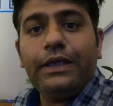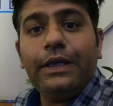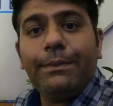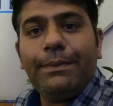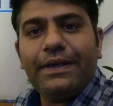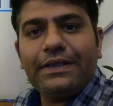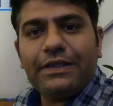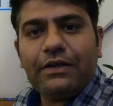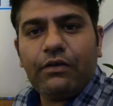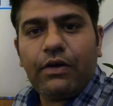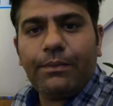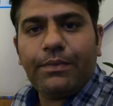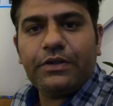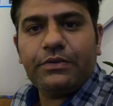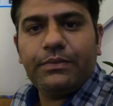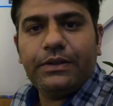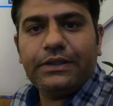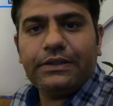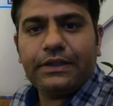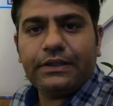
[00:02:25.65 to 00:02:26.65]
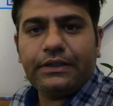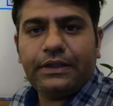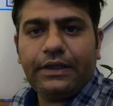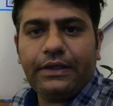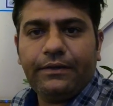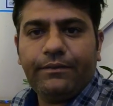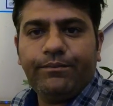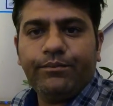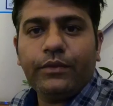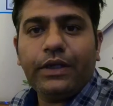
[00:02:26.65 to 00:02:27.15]
ये पैसा वापस मिल सकता
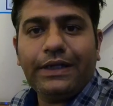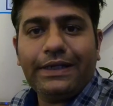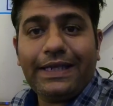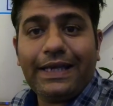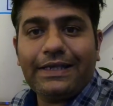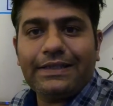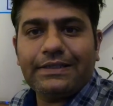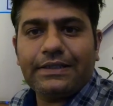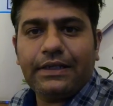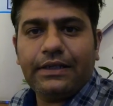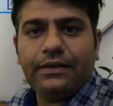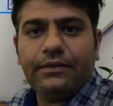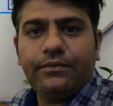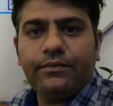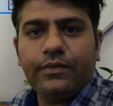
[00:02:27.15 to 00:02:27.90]
है टैक्स का